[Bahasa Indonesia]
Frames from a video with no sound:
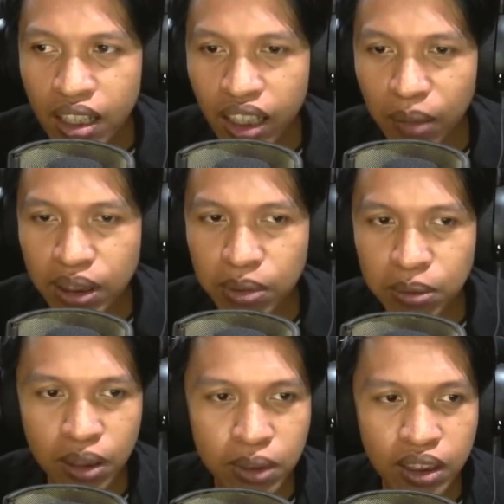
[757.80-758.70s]
Ya, bisa
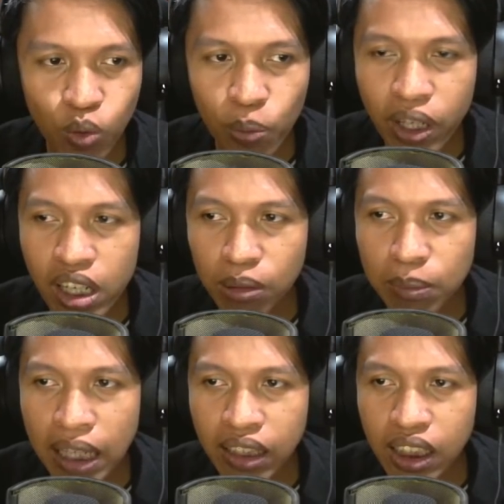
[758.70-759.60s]
misalnya misalnya bisa. nya nggak
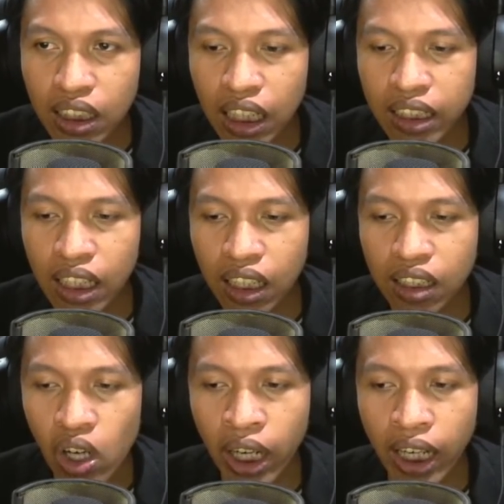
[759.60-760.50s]
bisa mati lagian.
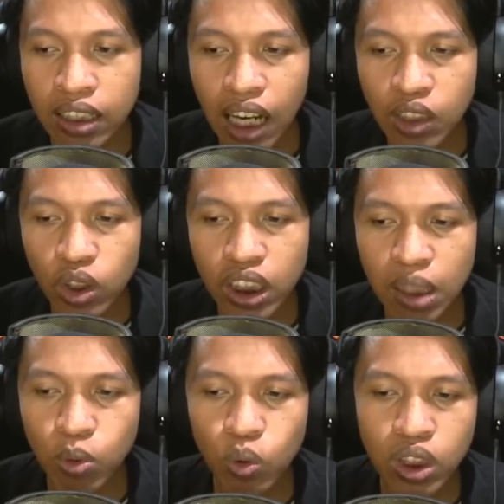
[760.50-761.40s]
Oke, okay, lanjut
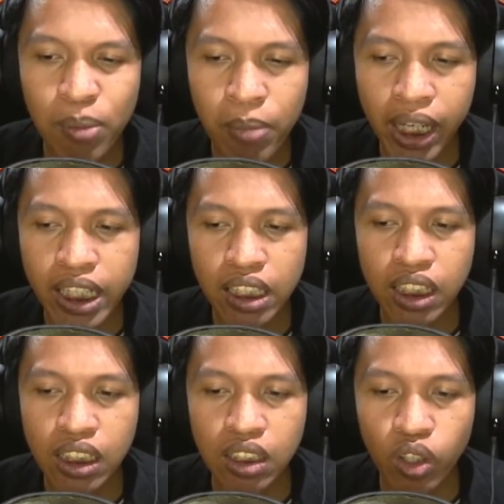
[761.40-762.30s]
kita butuh damage yang
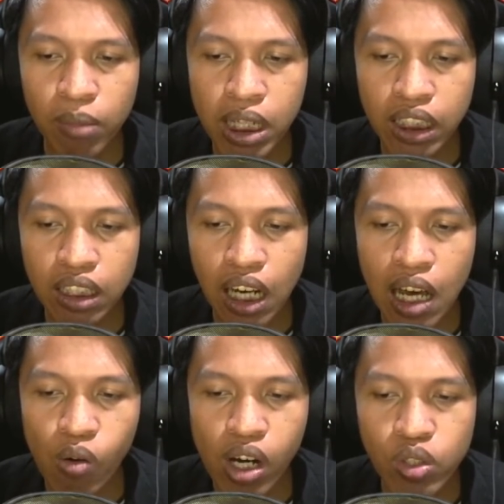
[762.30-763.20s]
tinggi. Oke, okay, mari kita
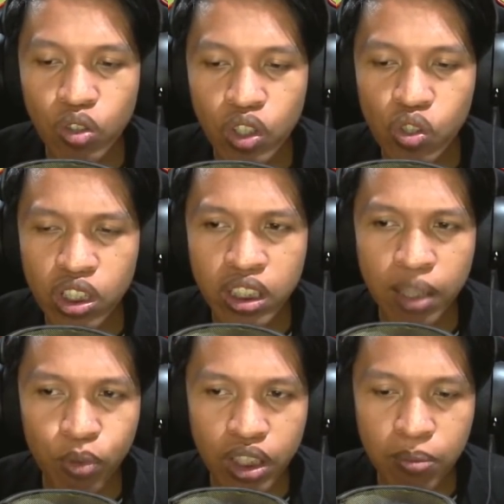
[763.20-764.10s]
lawan unit-unit
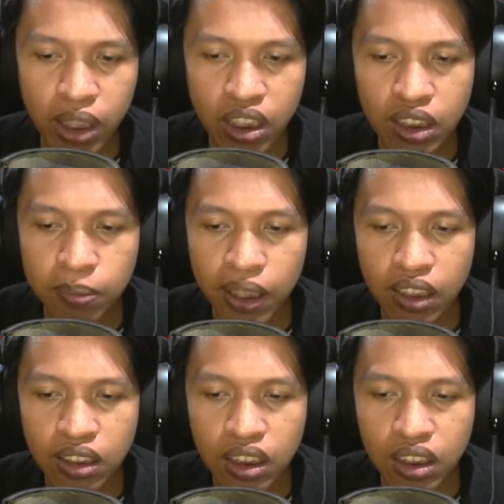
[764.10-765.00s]
yang punya damage tinggi
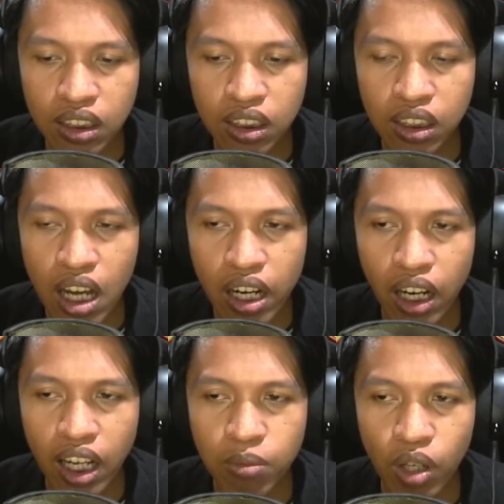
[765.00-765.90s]
seperti si Gesit dari
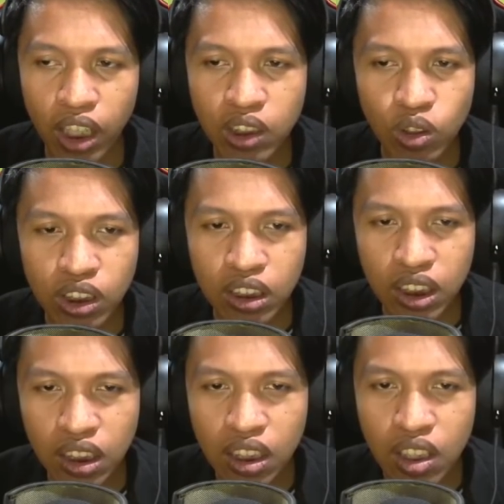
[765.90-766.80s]
lain Let's go si
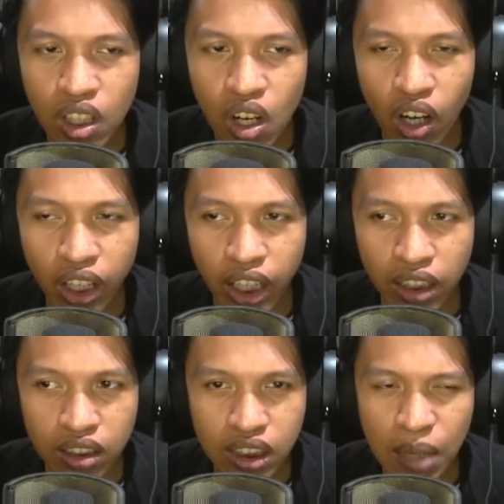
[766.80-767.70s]
Gesit. Oke, okay,
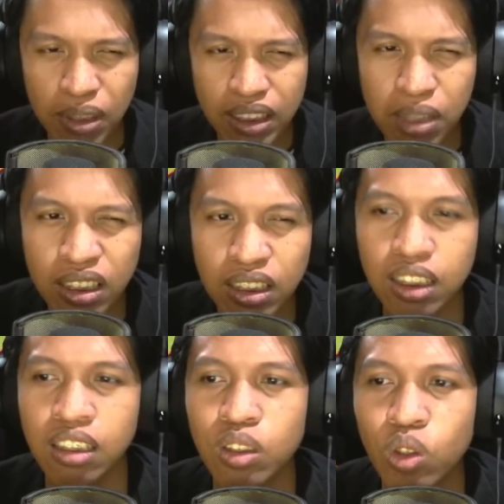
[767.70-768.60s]
sama-sama
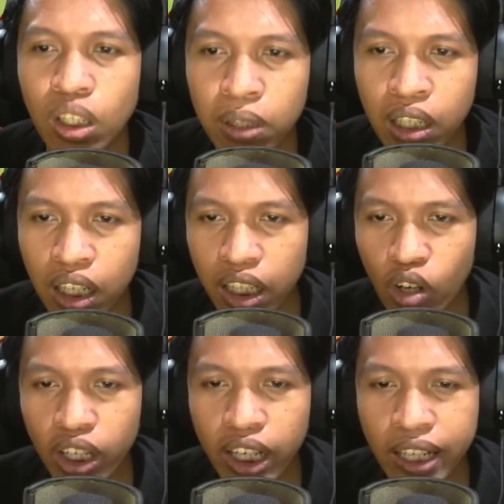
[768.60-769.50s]
Gesit nih soalnya pergerakannya.
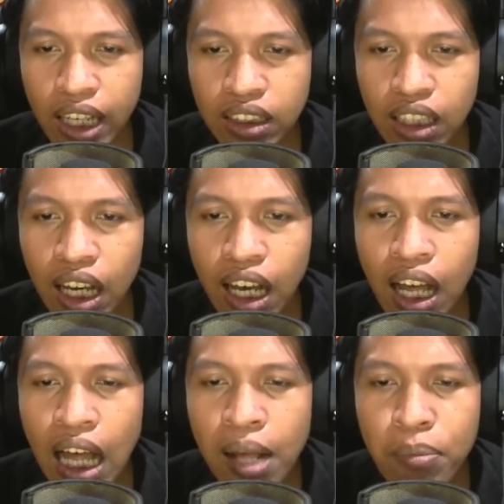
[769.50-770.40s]
Oke, okay, nice
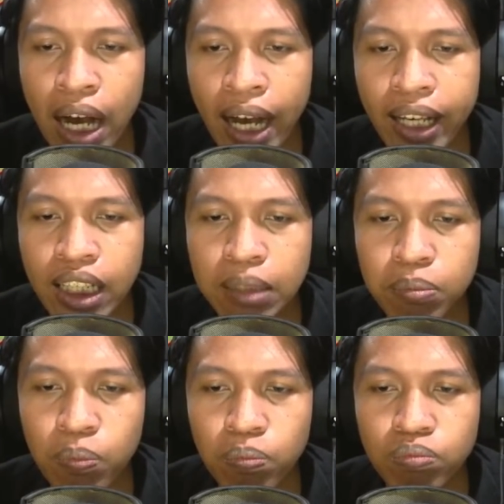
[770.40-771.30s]
ya.
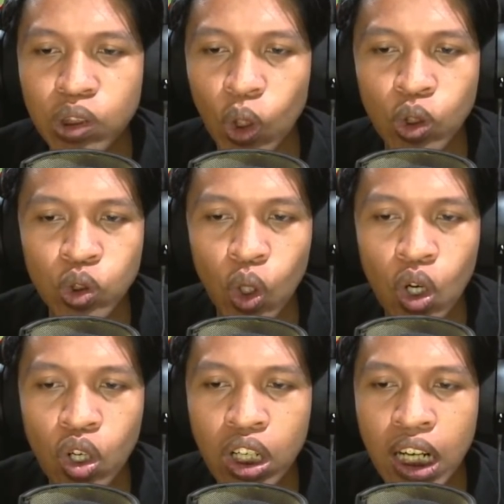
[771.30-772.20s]
Main
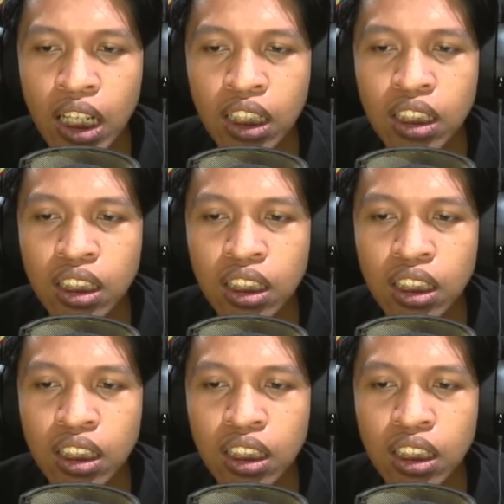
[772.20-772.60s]
selonjoran.